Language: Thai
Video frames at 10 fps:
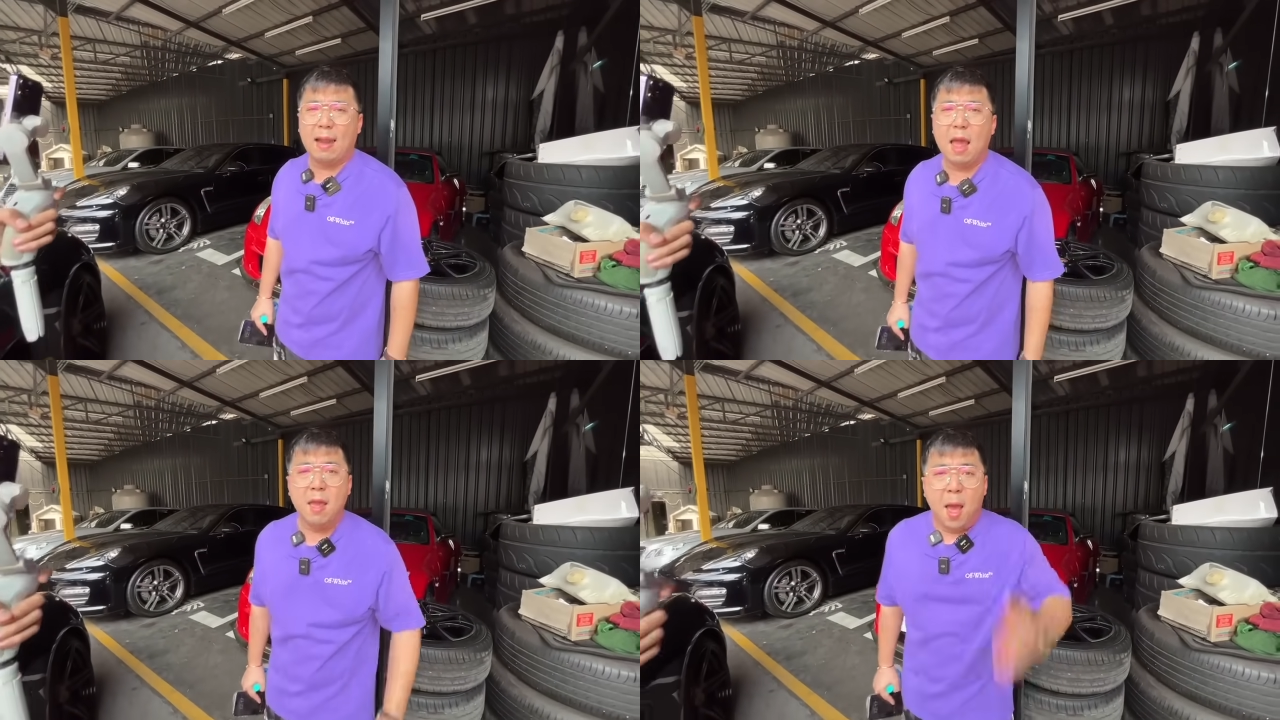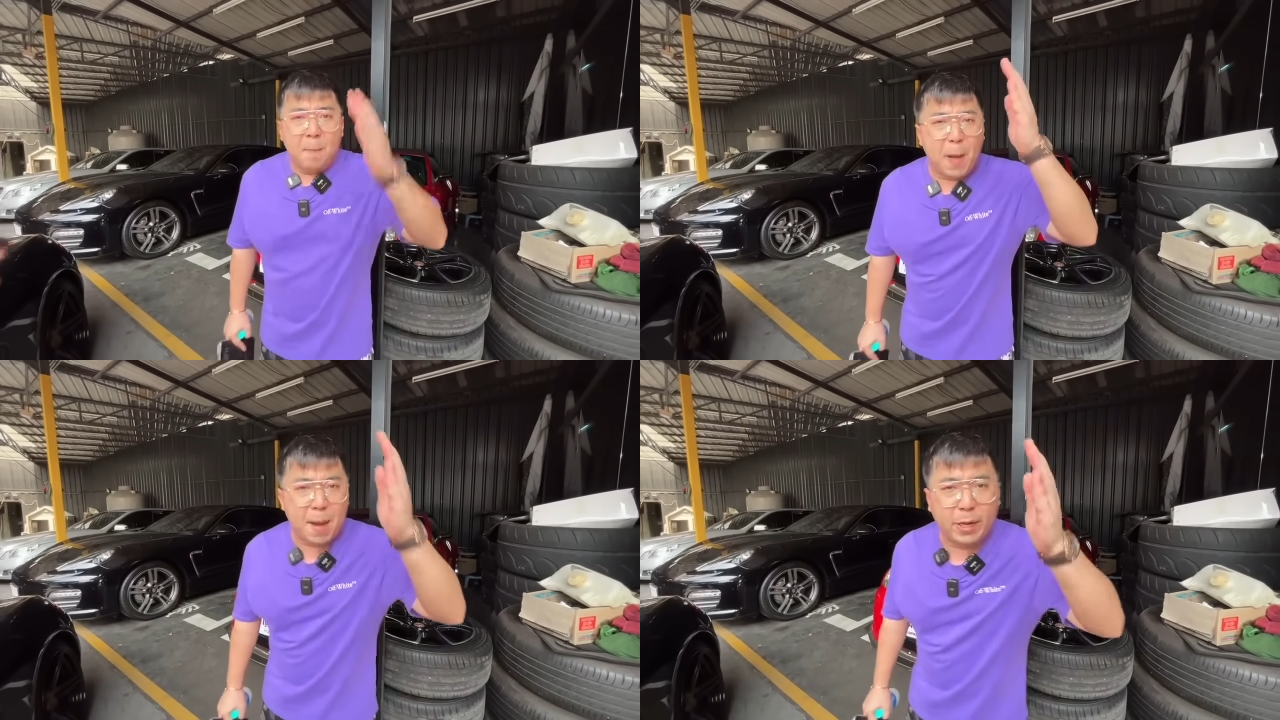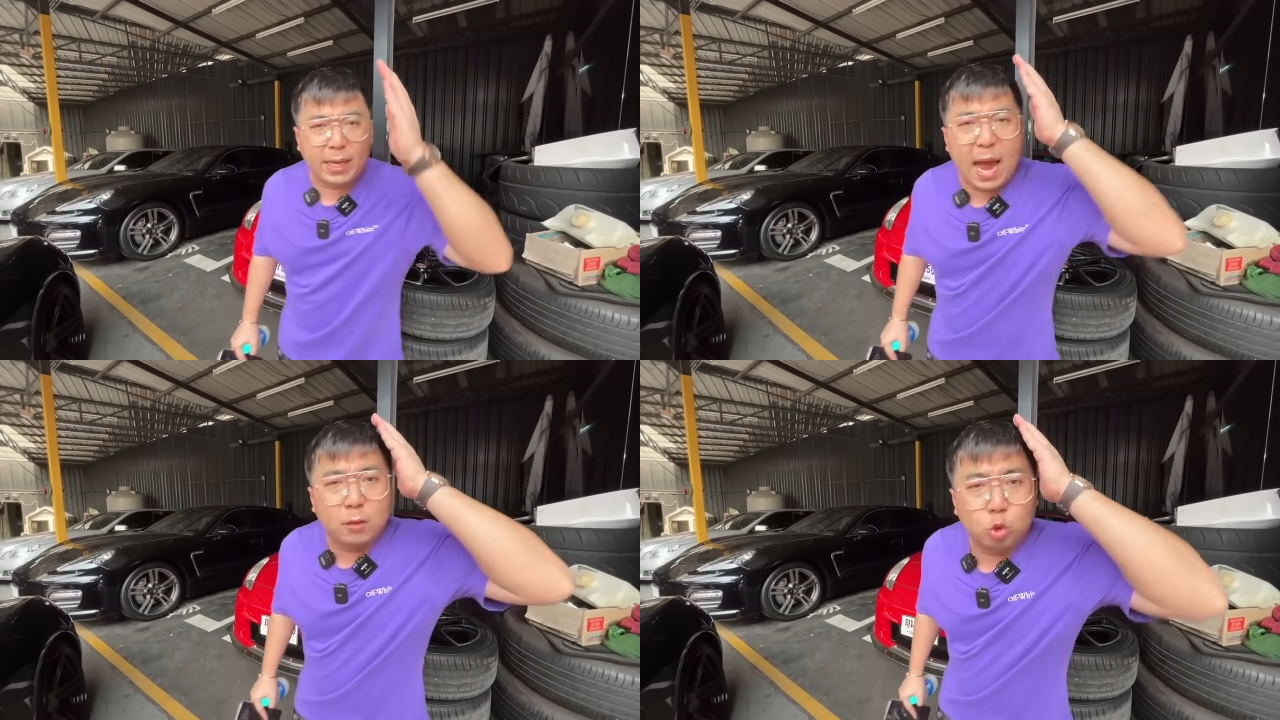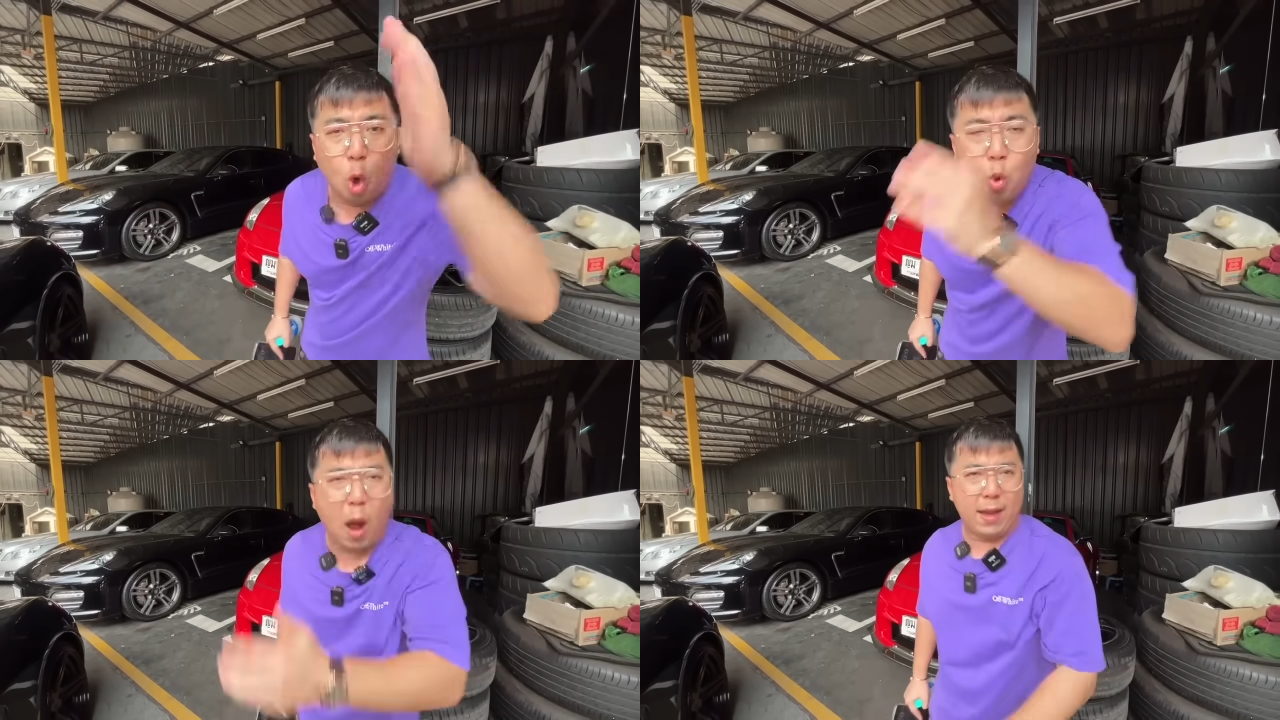ดไลน์เปิดบริการ
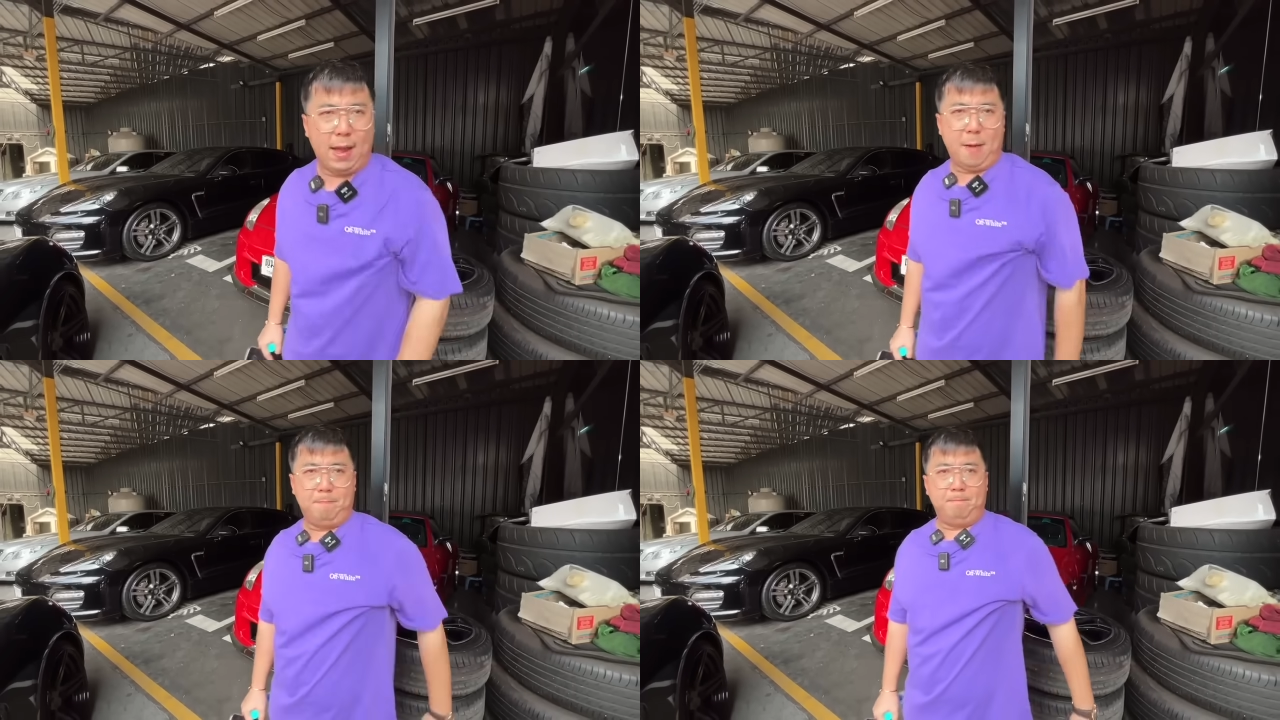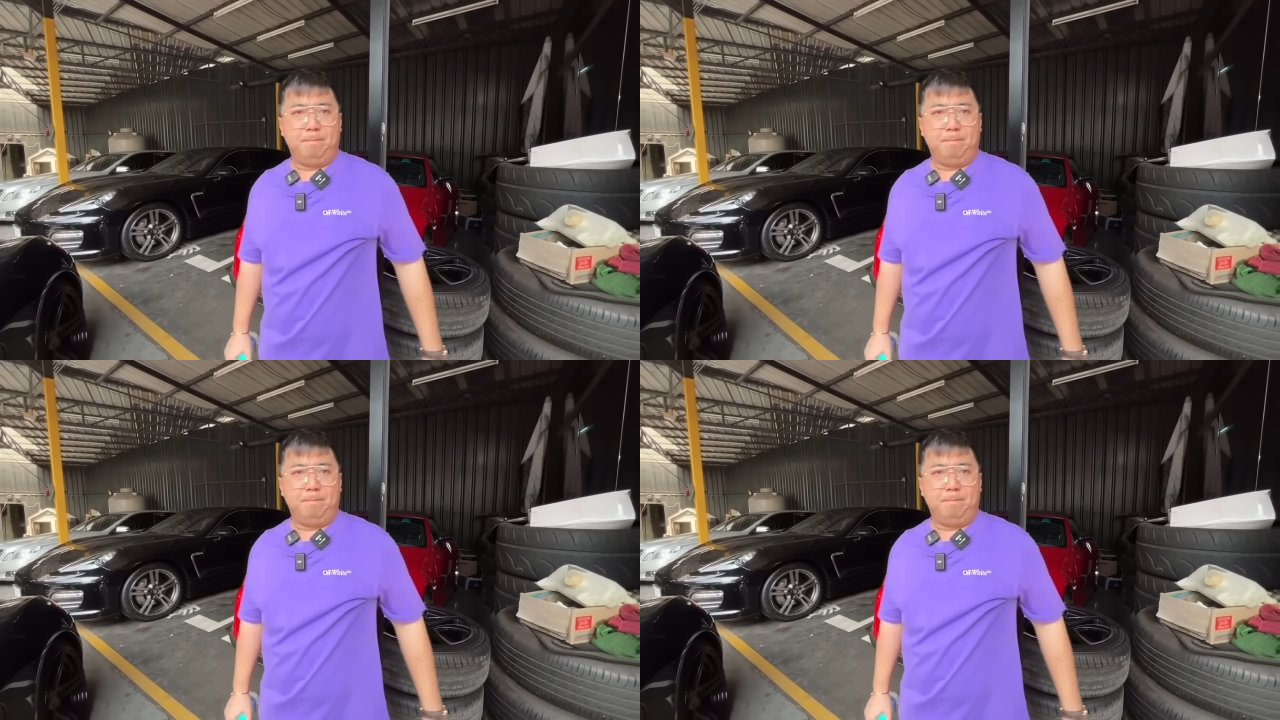ทุกวันครับ